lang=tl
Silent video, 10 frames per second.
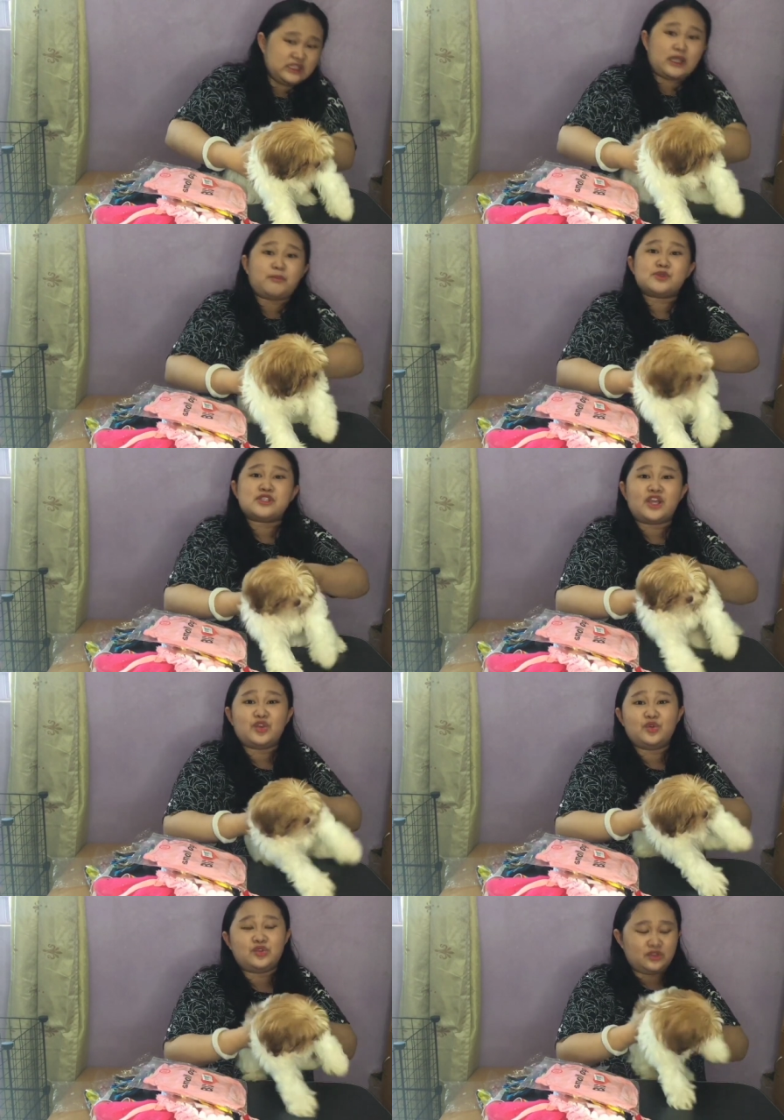Tapos
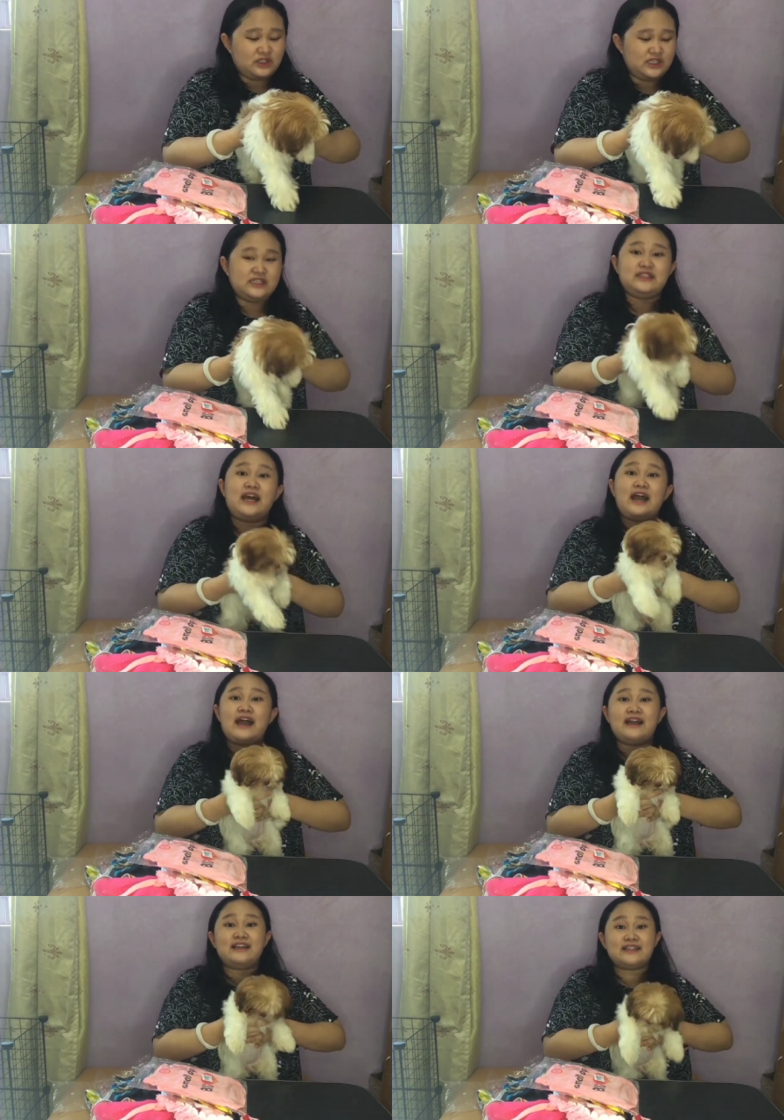ngayon,
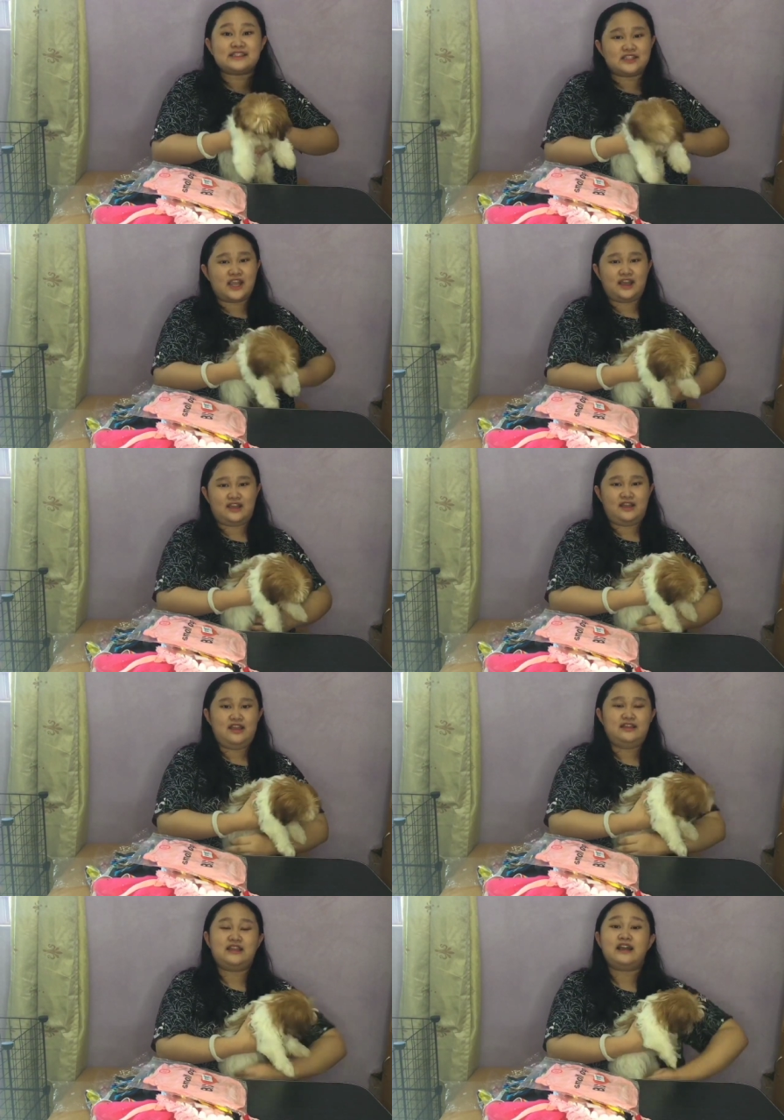nangangagat siya.
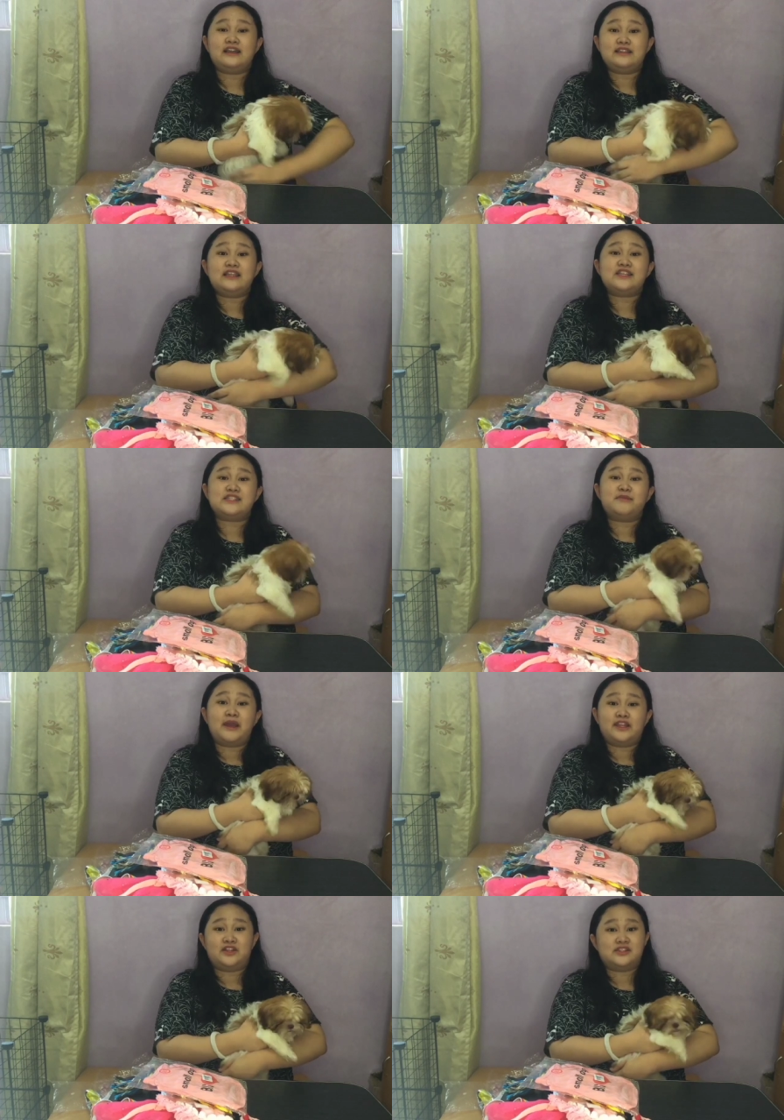Nakagat na niya si
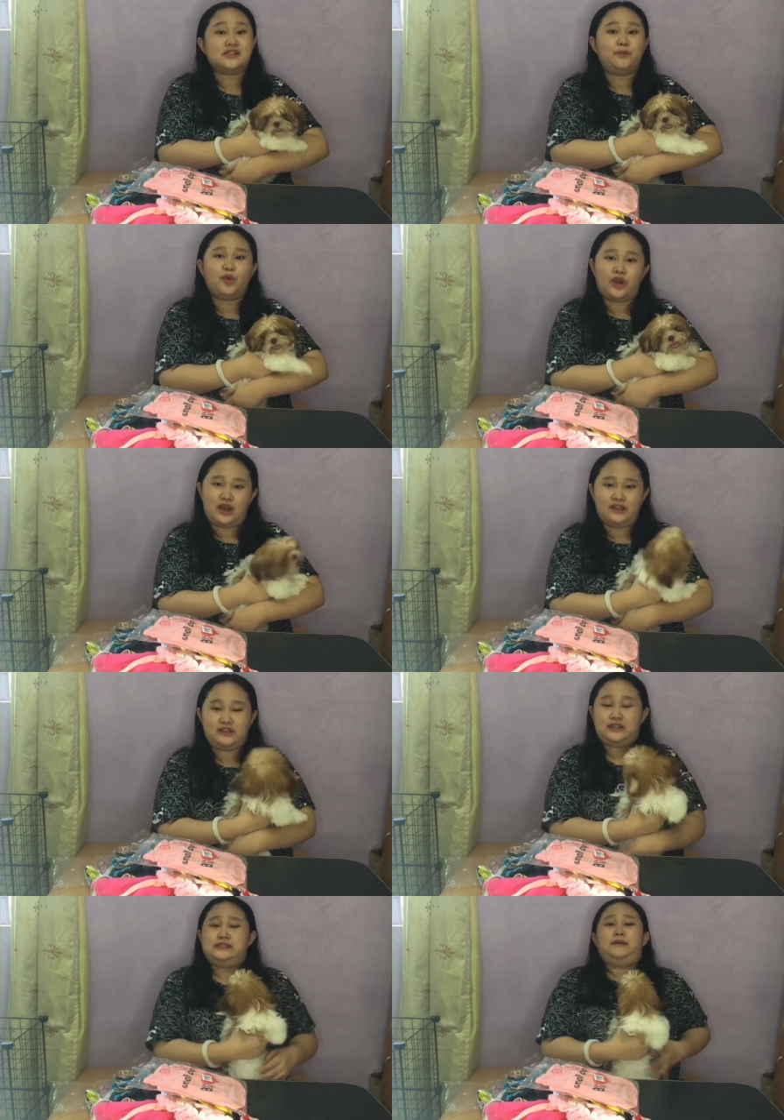Mineheart sa muka
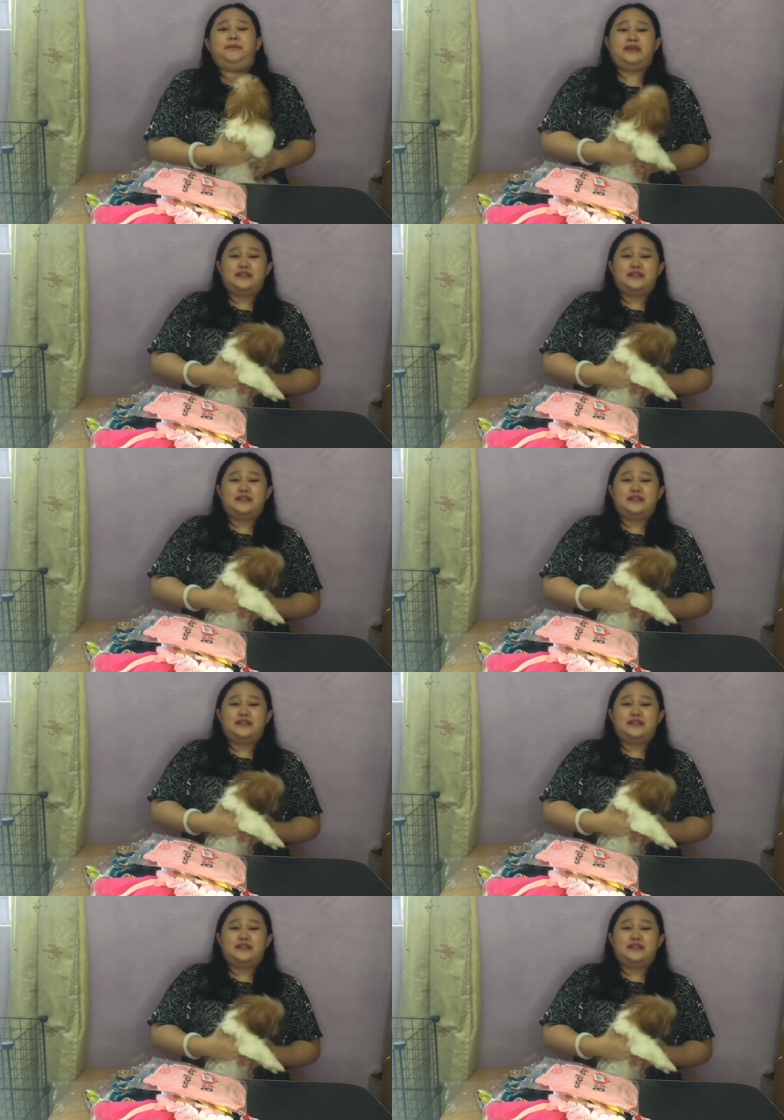ng isang